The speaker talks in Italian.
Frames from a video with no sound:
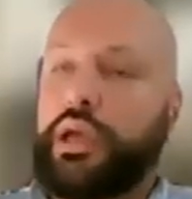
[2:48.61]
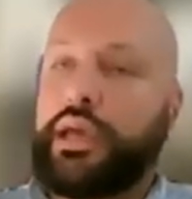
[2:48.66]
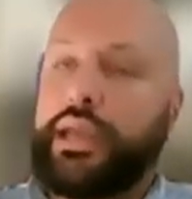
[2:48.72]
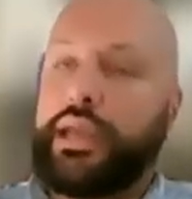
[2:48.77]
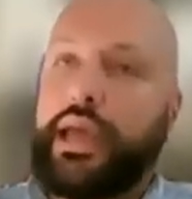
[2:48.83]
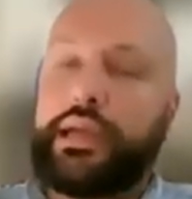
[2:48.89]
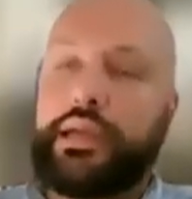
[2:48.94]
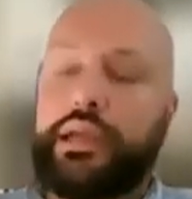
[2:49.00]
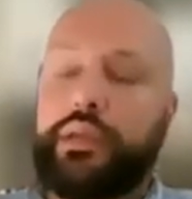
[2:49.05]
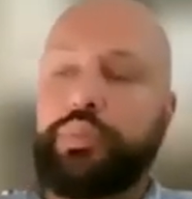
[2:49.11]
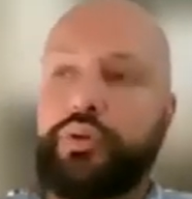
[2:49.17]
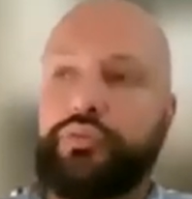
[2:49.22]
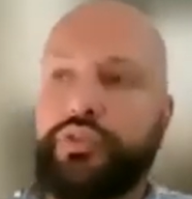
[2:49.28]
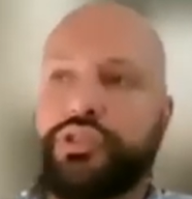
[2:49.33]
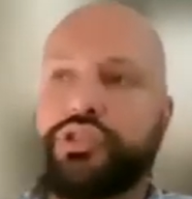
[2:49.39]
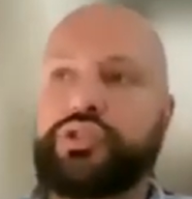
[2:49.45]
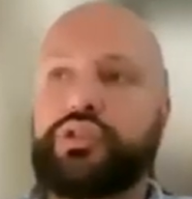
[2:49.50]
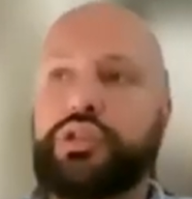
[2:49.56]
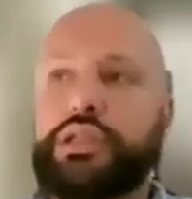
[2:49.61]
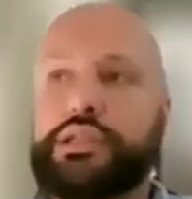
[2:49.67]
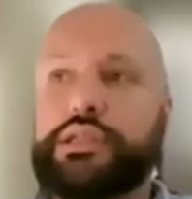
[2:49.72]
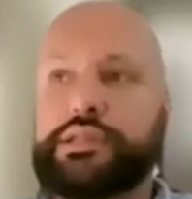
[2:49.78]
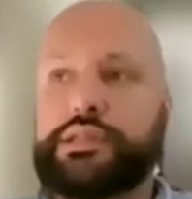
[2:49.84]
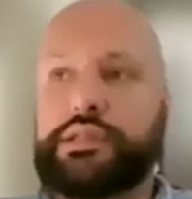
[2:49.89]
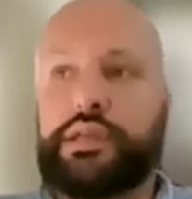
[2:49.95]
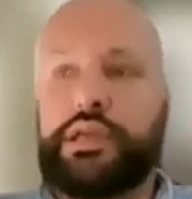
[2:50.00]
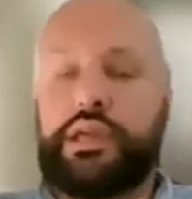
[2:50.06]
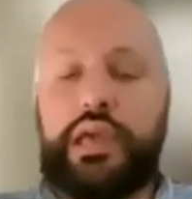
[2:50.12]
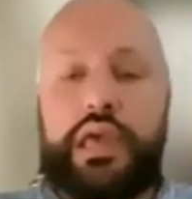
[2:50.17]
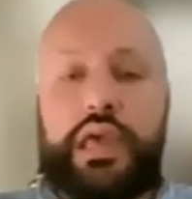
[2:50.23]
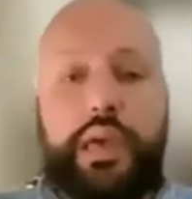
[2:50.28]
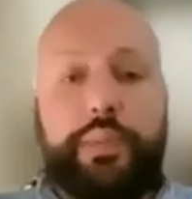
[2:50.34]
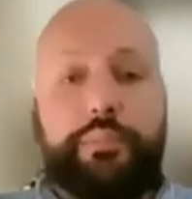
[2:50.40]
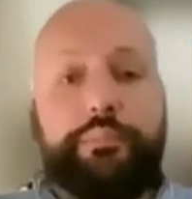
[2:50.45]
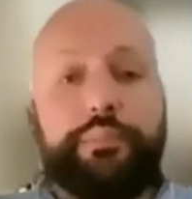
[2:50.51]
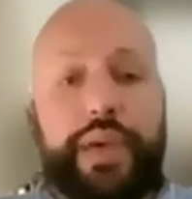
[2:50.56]
creare dei professionisti
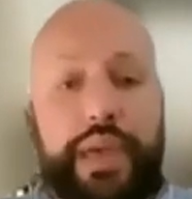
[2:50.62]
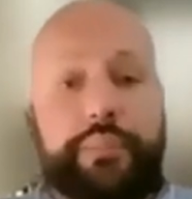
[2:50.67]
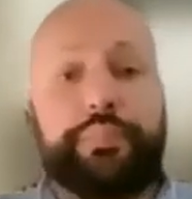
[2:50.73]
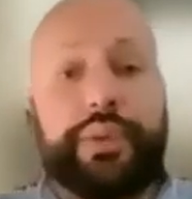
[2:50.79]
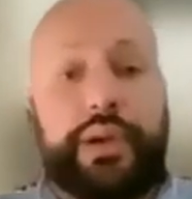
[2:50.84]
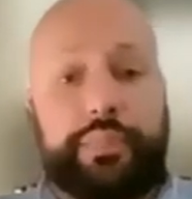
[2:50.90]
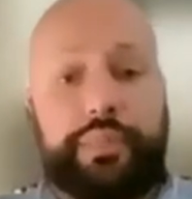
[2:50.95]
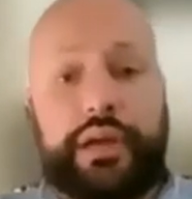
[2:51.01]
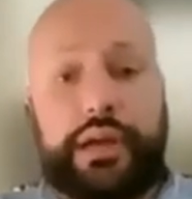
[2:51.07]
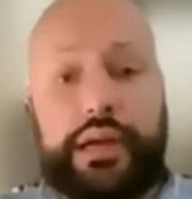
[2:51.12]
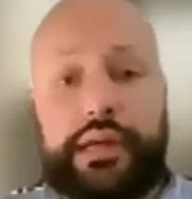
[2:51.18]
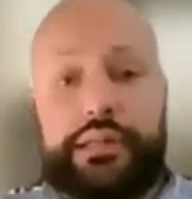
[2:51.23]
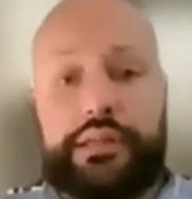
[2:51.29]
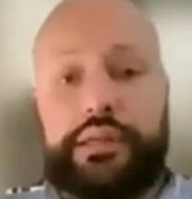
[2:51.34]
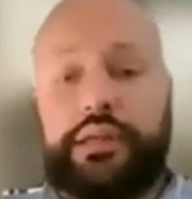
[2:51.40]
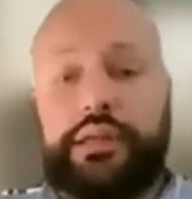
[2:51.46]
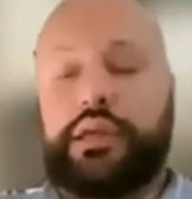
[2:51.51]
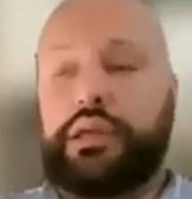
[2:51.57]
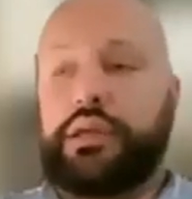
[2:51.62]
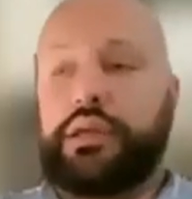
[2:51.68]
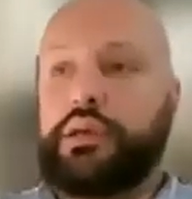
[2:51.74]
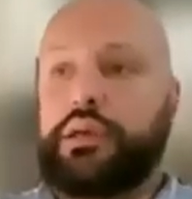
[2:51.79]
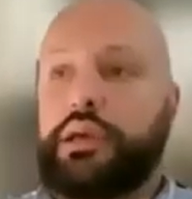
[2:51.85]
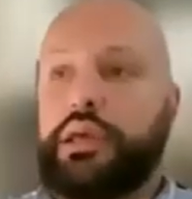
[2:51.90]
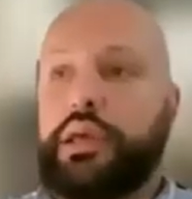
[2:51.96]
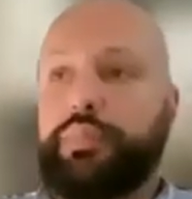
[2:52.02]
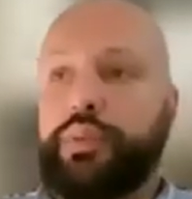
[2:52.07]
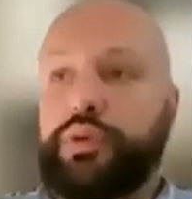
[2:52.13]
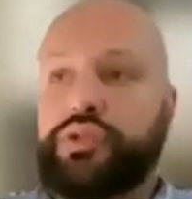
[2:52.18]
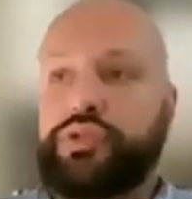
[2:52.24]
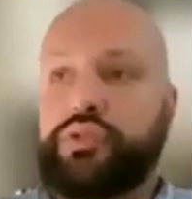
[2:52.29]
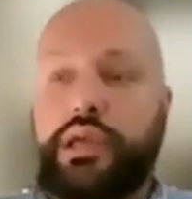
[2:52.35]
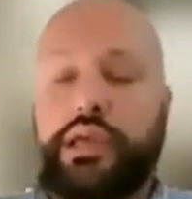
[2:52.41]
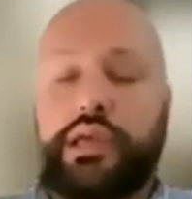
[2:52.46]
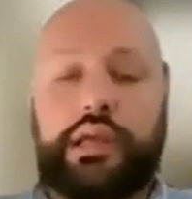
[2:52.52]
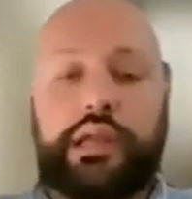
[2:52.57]
ben preparati eh, che
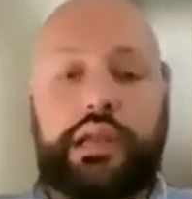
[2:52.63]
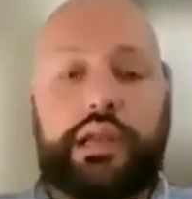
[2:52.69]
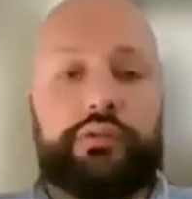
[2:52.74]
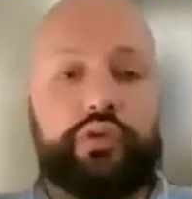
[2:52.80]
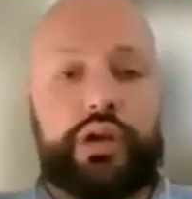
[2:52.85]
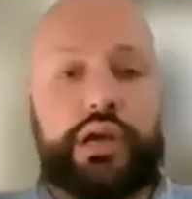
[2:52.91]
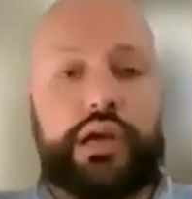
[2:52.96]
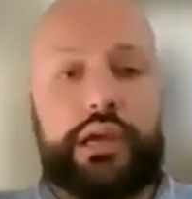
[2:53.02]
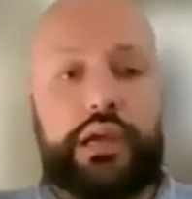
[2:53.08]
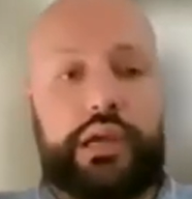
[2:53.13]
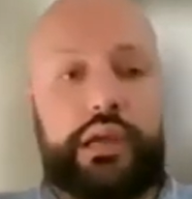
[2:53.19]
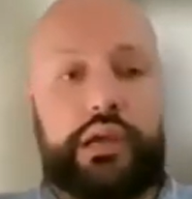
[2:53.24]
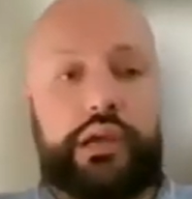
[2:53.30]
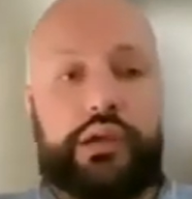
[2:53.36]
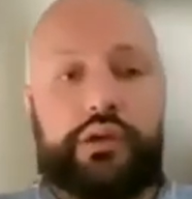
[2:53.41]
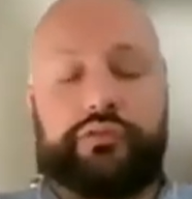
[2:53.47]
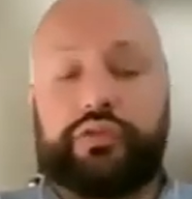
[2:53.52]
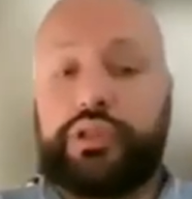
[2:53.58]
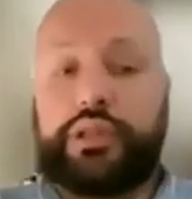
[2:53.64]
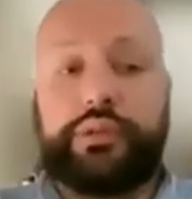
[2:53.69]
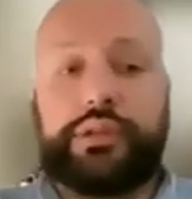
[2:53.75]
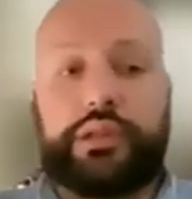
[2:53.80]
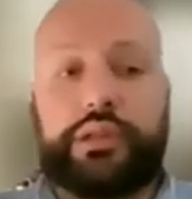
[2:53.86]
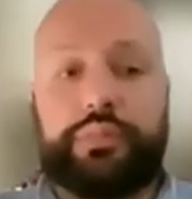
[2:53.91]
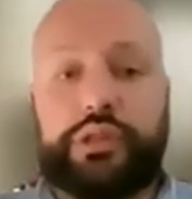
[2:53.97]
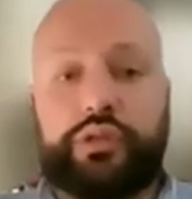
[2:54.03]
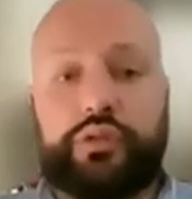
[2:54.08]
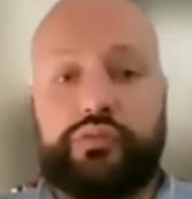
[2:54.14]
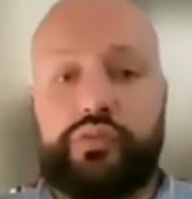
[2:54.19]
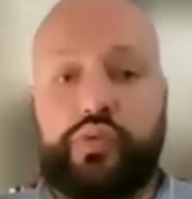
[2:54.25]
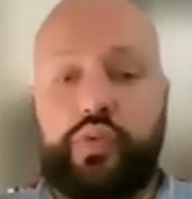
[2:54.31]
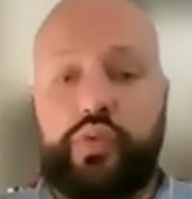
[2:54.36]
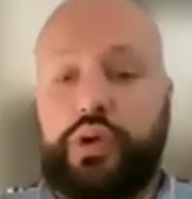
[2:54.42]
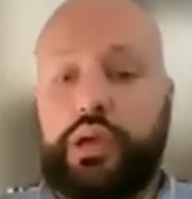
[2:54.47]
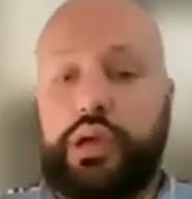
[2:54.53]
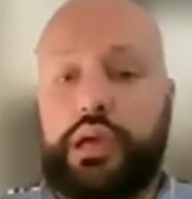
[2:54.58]
possono eh, lavorare eh, fondamentalmente
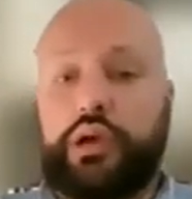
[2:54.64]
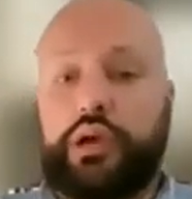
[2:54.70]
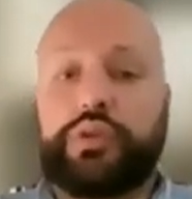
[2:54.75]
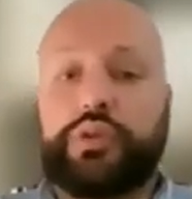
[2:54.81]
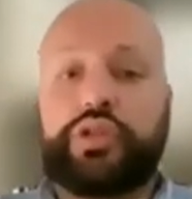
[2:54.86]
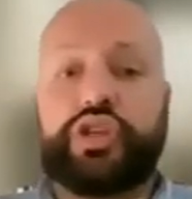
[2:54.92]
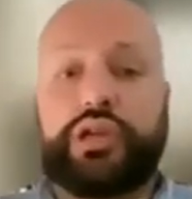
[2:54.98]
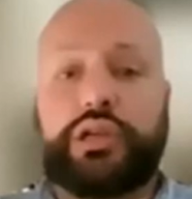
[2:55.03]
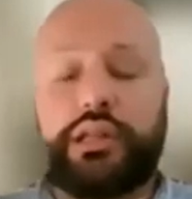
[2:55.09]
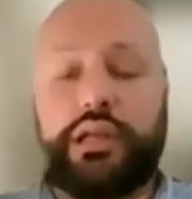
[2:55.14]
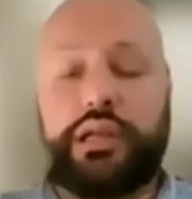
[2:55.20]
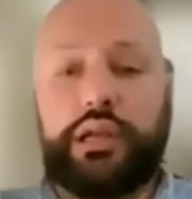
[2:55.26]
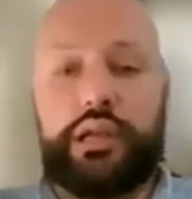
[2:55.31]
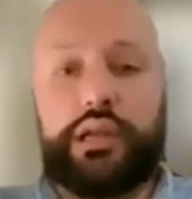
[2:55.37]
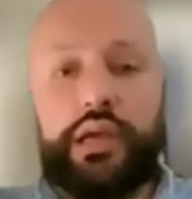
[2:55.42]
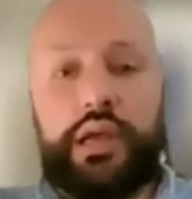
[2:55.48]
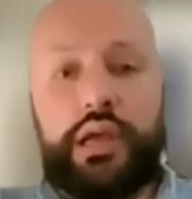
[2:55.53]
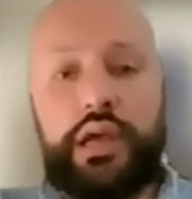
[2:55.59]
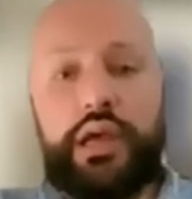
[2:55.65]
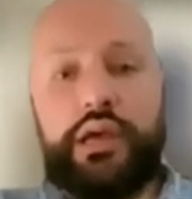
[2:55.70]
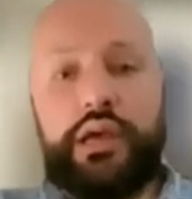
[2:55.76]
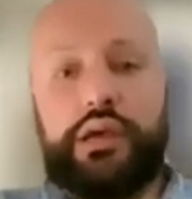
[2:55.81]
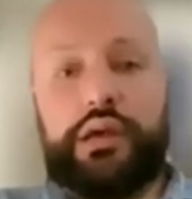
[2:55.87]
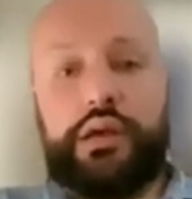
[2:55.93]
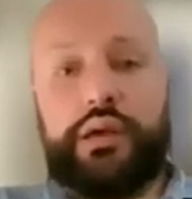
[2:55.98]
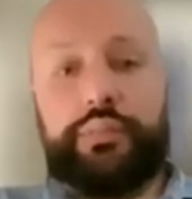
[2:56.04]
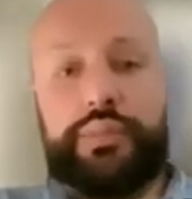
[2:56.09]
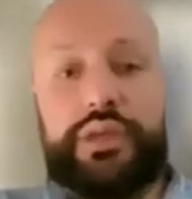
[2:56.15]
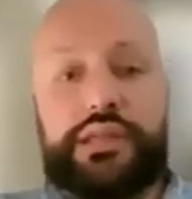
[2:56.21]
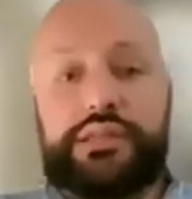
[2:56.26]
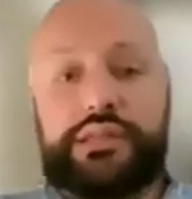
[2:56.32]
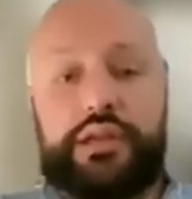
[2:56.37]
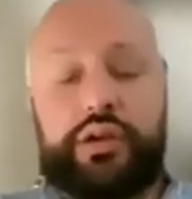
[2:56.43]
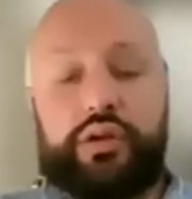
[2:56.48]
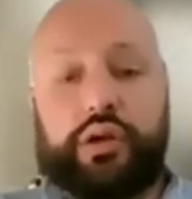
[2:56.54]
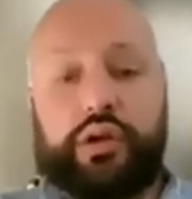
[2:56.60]
ovunque, a cominciare dal eh,
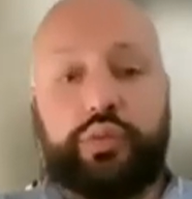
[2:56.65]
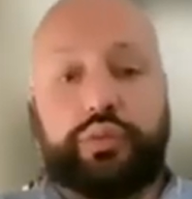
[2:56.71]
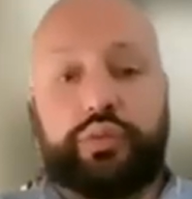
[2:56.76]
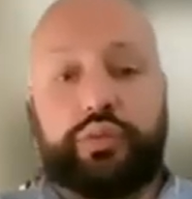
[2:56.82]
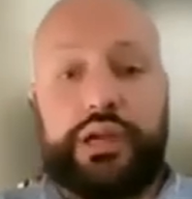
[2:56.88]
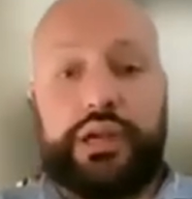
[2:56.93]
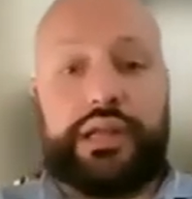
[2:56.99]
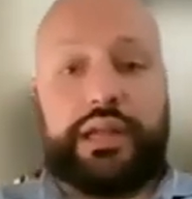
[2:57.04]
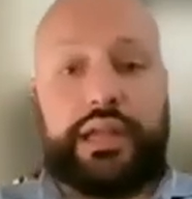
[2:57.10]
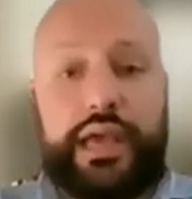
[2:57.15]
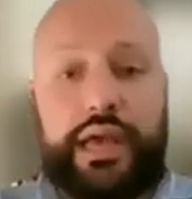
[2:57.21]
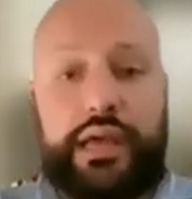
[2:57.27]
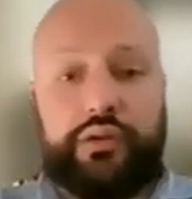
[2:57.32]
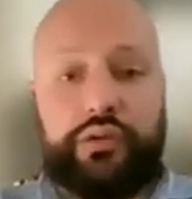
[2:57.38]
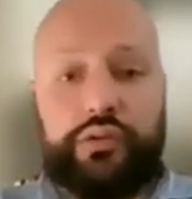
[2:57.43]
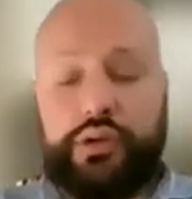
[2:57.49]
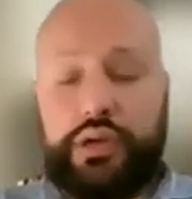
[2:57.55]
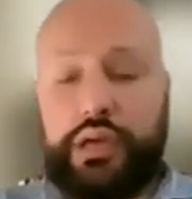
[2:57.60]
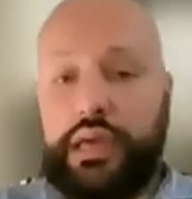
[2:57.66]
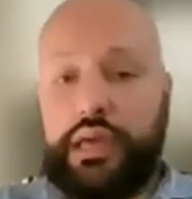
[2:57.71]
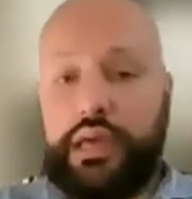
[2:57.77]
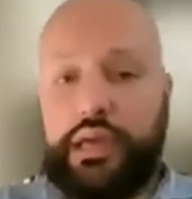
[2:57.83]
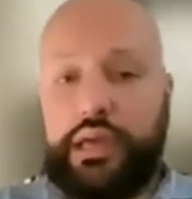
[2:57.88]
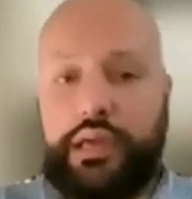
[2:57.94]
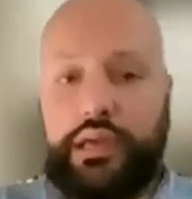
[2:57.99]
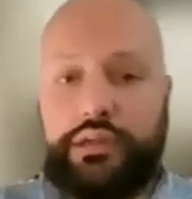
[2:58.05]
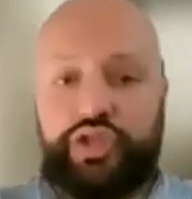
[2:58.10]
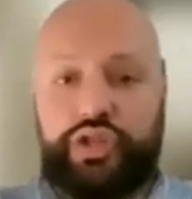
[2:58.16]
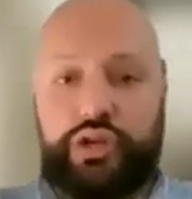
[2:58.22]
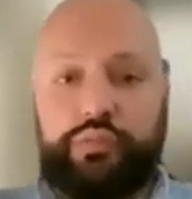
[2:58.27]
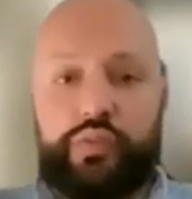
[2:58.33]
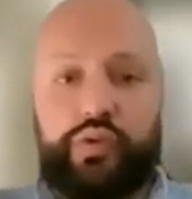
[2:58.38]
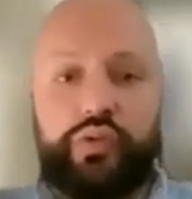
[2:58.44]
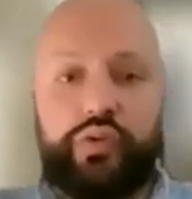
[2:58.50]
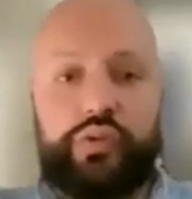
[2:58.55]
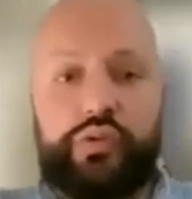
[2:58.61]
Ministero della Cultura italiano che
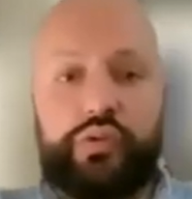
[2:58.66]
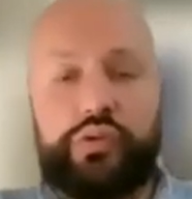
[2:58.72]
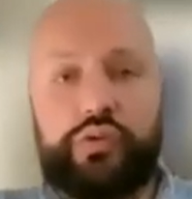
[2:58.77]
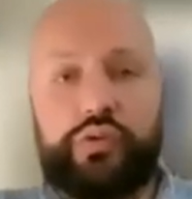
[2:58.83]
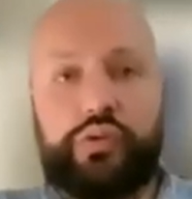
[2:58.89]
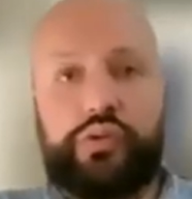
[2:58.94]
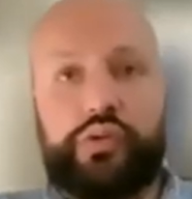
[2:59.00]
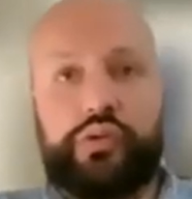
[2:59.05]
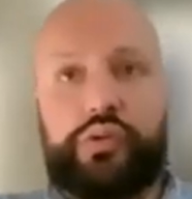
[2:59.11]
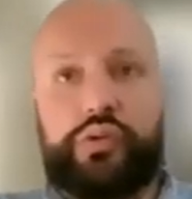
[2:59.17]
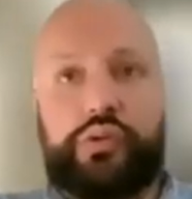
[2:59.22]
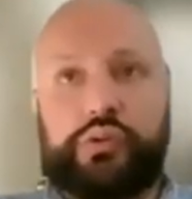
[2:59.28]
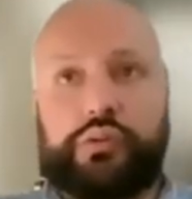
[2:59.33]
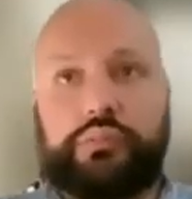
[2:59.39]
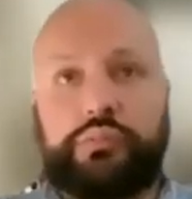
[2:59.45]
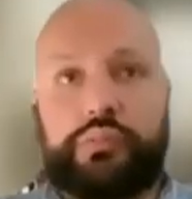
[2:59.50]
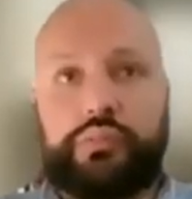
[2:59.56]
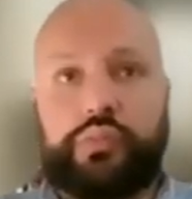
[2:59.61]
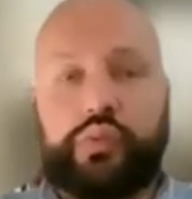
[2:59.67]
diciamo, oh,